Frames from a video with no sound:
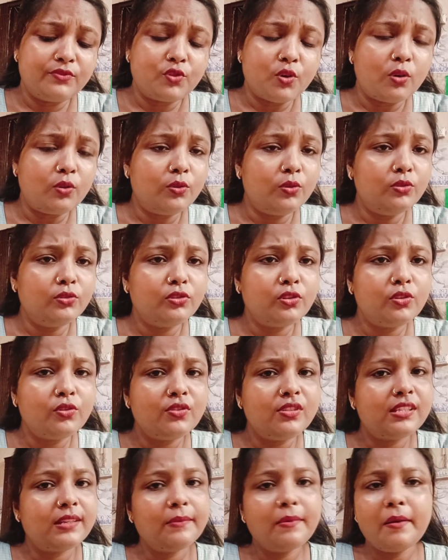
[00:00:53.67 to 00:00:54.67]
যখন
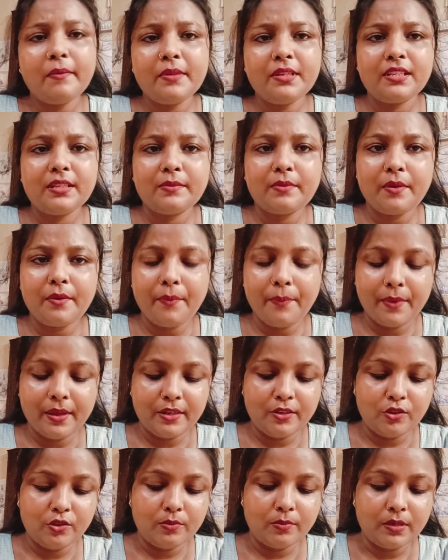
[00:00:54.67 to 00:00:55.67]
তখন যেভাবে সেভাবে
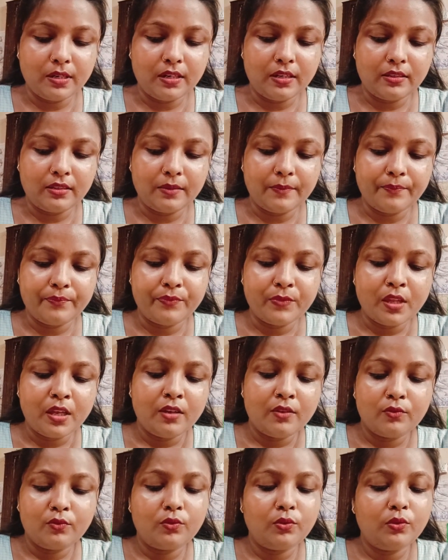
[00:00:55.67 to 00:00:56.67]
ভিডিও বানাতাম
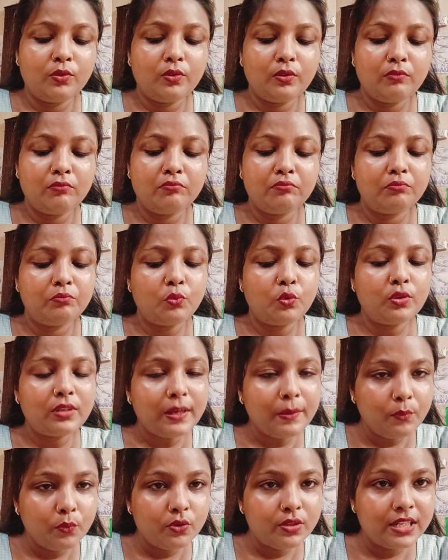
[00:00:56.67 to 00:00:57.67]
তো
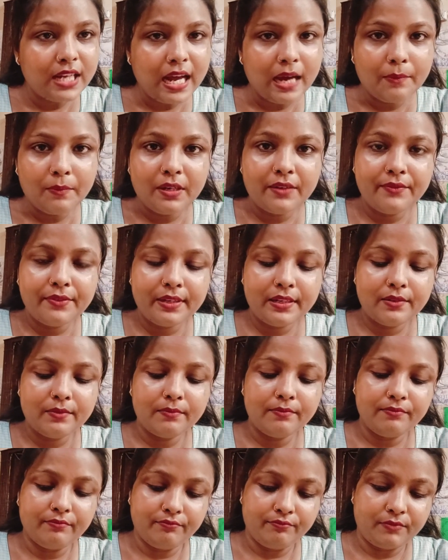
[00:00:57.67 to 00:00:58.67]
মোটামুটি আমার
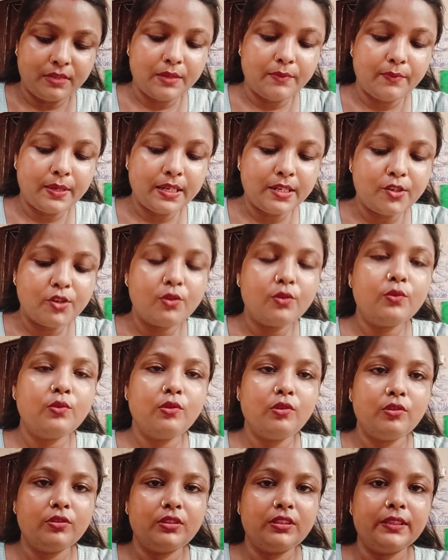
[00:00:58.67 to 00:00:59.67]
মানে
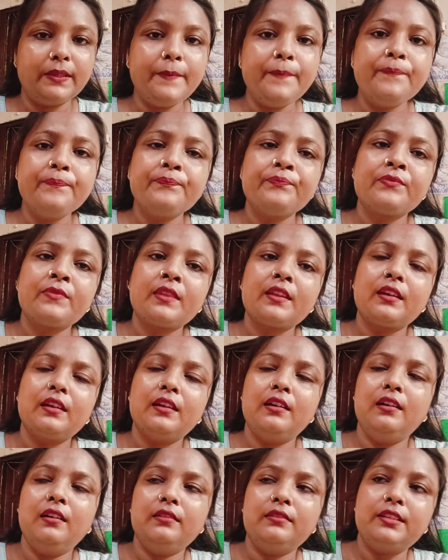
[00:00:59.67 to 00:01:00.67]
ভিডিওগুলোতে
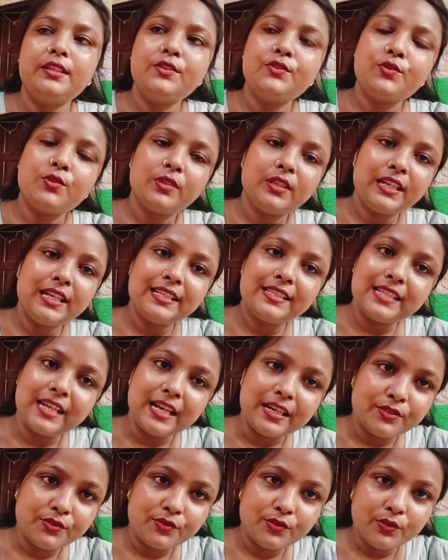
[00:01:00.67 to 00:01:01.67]
তিনশো থেকে
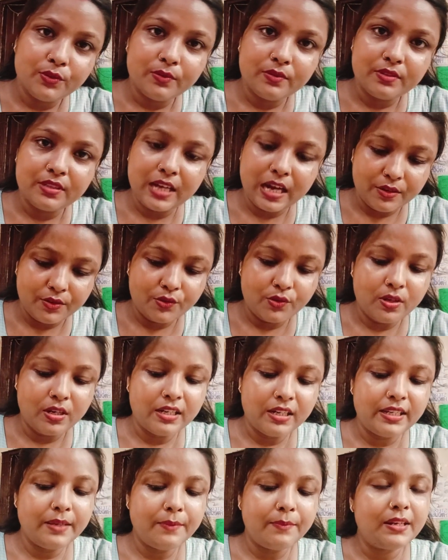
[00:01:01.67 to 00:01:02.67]
চারশো চারশো
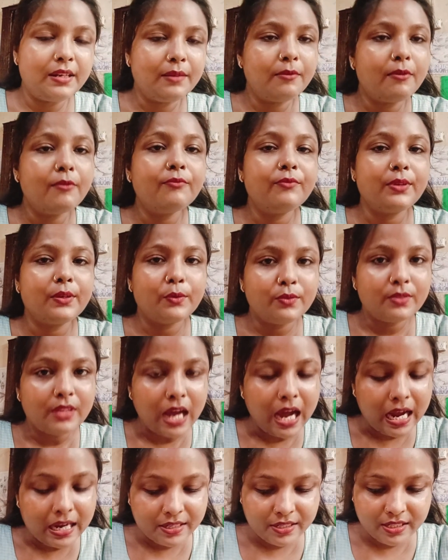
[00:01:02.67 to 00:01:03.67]
আর কি মিনিমাম ভিউজ
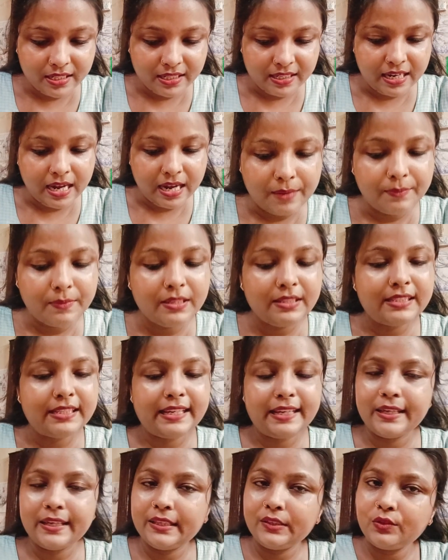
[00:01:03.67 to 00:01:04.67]
আসে আমি
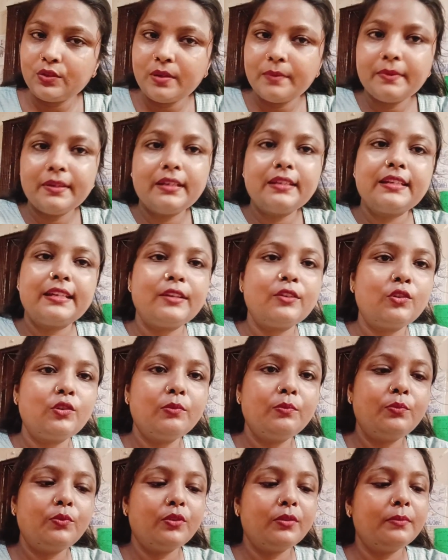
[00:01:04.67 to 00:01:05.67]
যেহেতু আমি
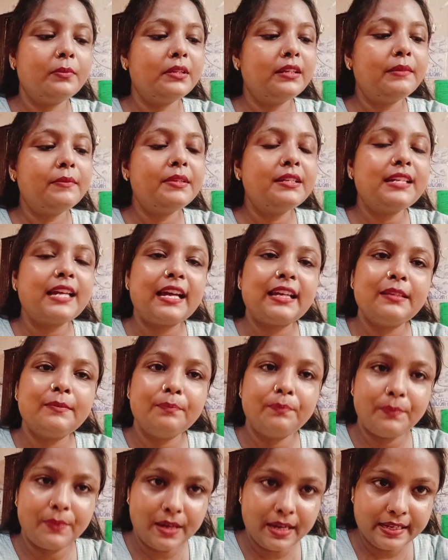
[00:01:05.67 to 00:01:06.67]
সেরকম পরিমাণে আমি টাইম
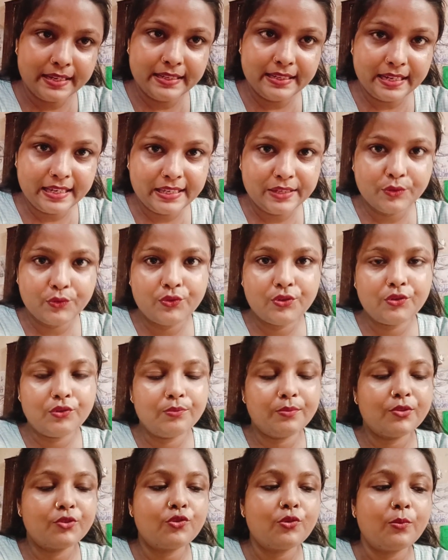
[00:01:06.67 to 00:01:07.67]
পাই না
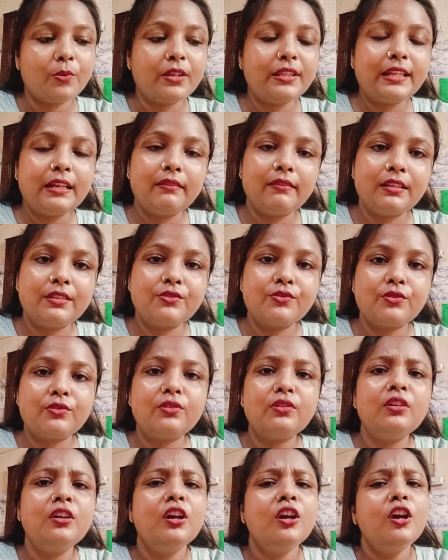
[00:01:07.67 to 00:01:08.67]
ইউটিউবে সময় দেওয়ার
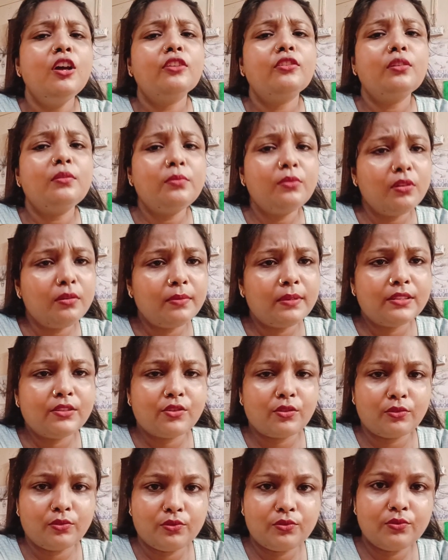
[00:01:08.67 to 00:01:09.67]
জন্য তবুও আবার
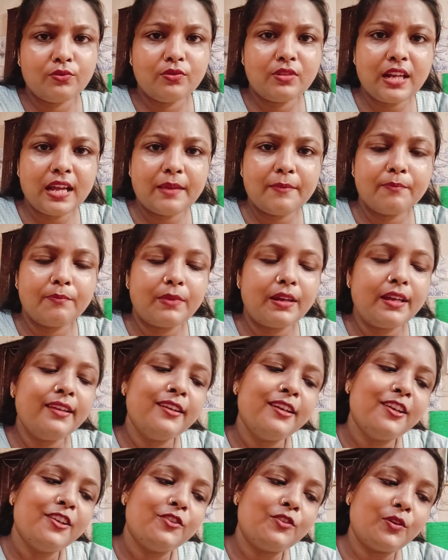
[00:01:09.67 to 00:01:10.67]
যতটুকু টাইম পাই
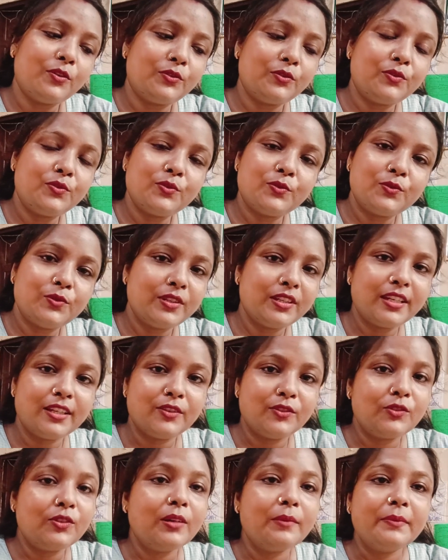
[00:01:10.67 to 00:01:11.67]
ততটুকুই
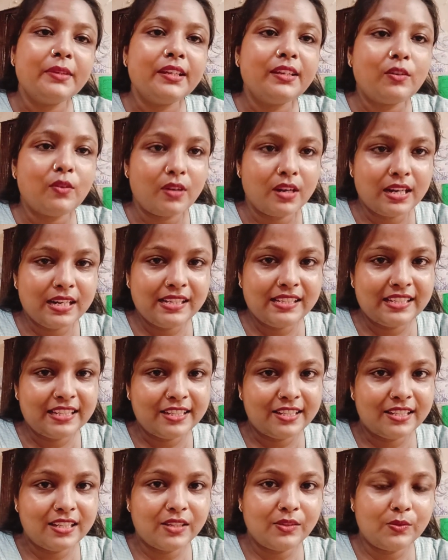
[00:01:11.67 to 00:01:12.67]
কিন্তু আমি করার
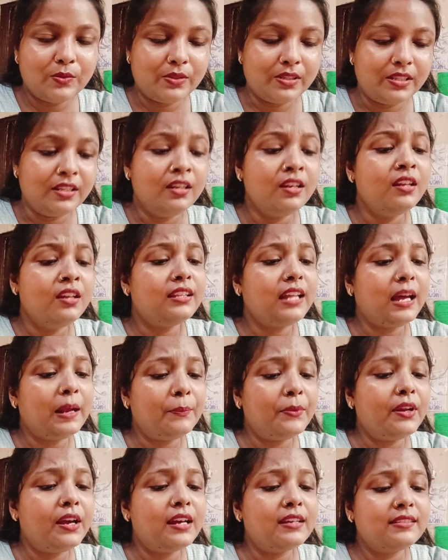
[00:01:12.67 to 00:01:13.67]
চেষ্টা করি
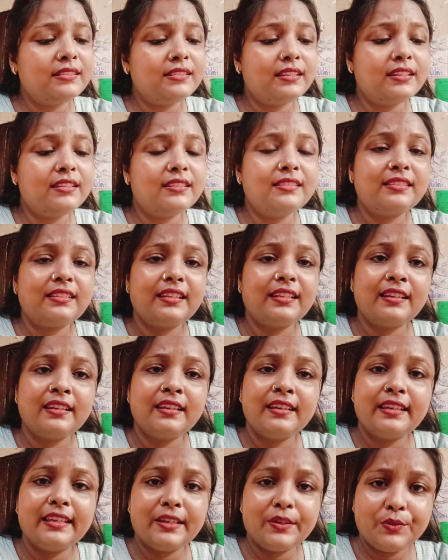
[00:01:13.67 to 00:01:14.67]
তারপরে আস্তে আস্তে
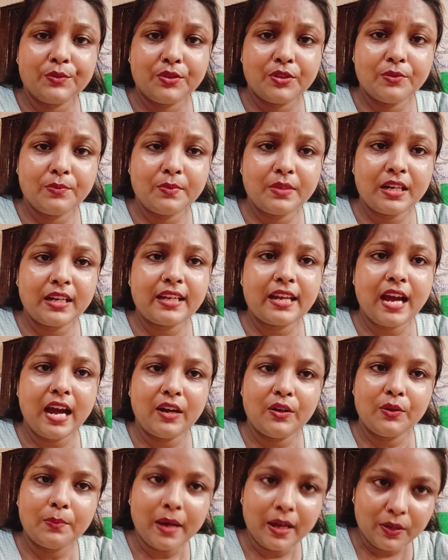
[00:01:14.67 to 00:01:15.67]
ইউটিউবটাকে
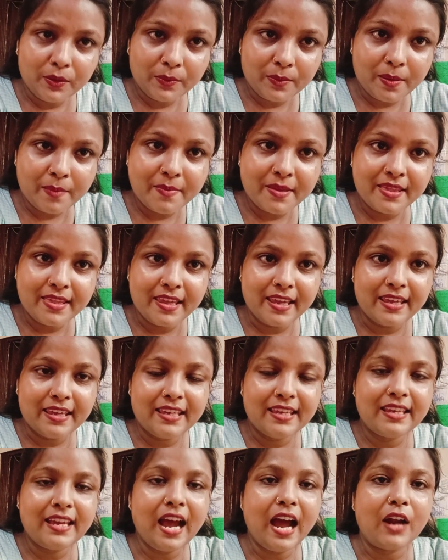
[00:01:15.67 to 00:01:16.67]
আরও ভালোভাবে
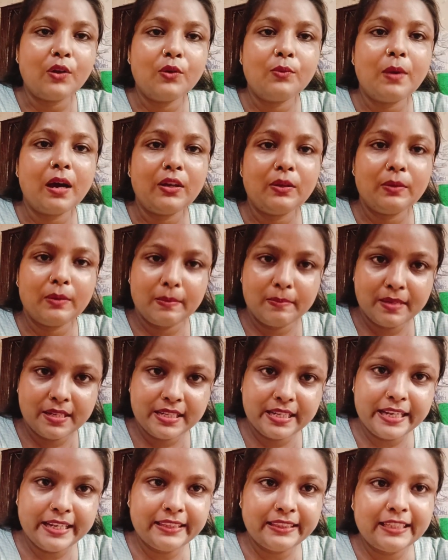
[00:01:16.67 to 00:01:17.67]
দেখি আরও ভালোভাবে
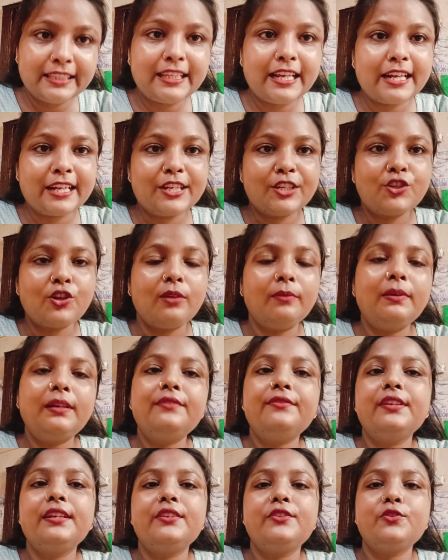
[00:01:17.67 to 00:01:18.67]
শিখতে থাকি
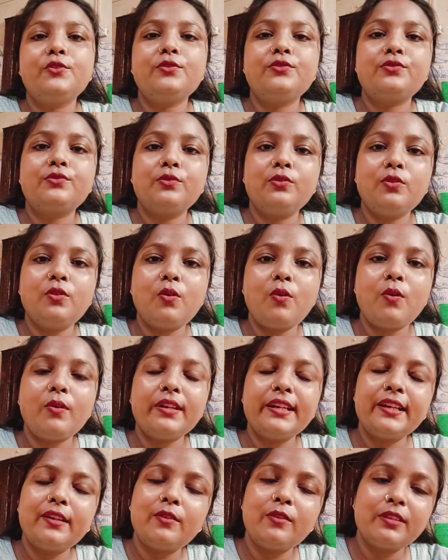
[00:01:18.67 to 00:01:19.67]
সবার ভিডিওসগুলো
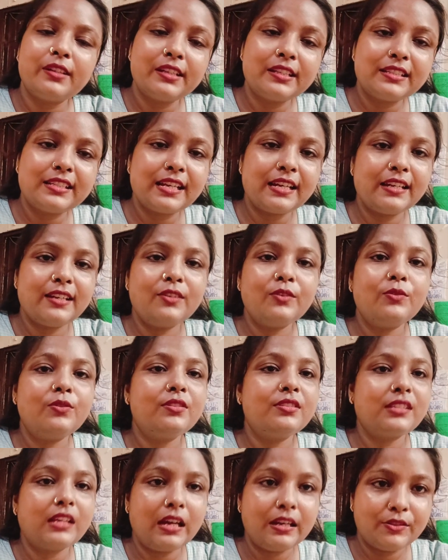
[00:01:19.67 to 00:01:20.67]
অনেক অনেক
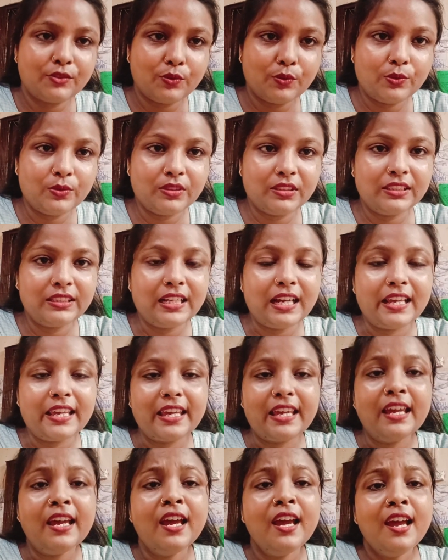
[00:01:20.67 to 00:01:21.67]
চ্যানেলগুলো সার্চ করতে
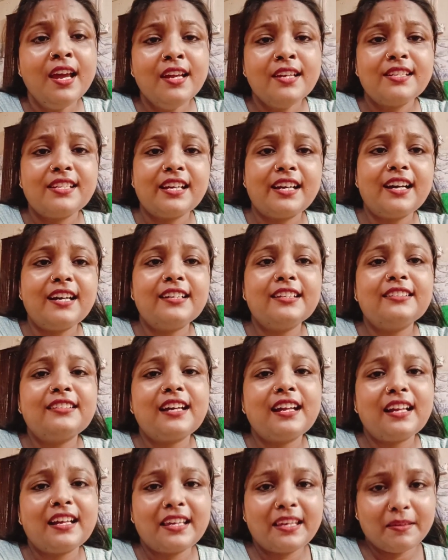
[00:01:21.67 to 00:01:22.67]
থাকি সেখানে
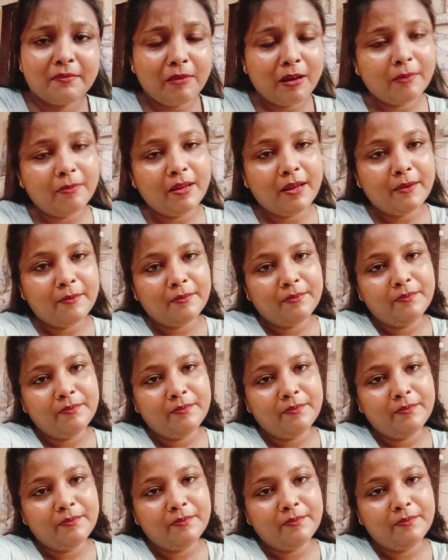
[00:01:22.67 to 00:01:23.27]
তারা কিভাবে